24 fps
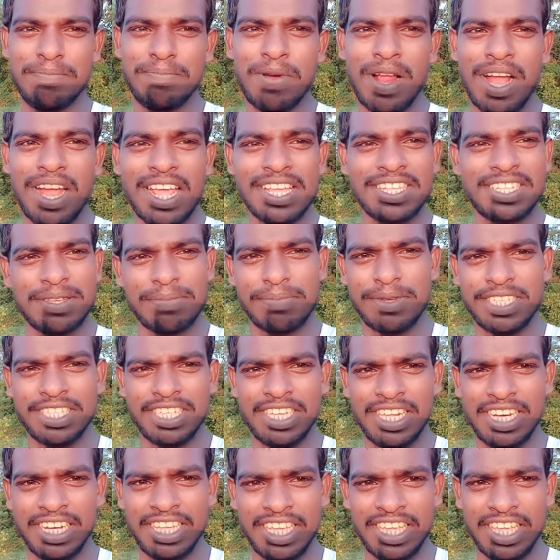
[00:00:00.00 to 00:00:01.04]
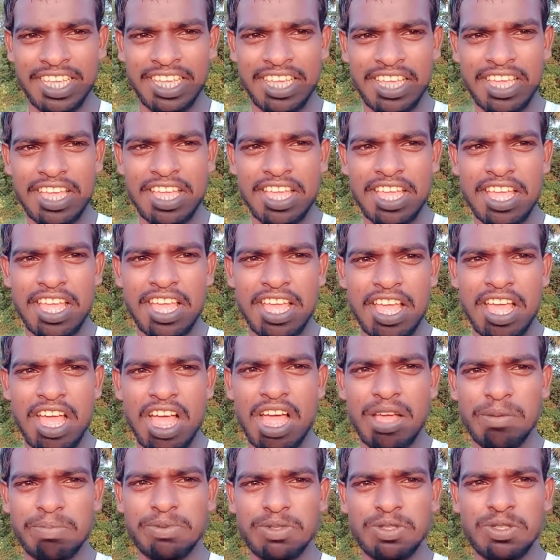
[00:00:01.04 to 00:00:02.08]
बड़ा समझ करके
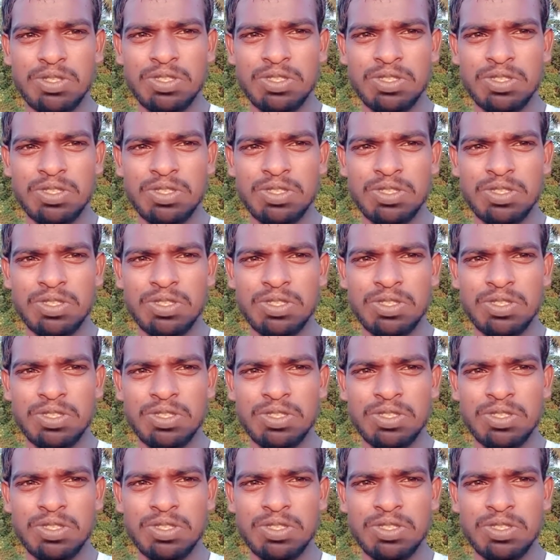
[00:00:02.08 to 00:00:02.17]
आप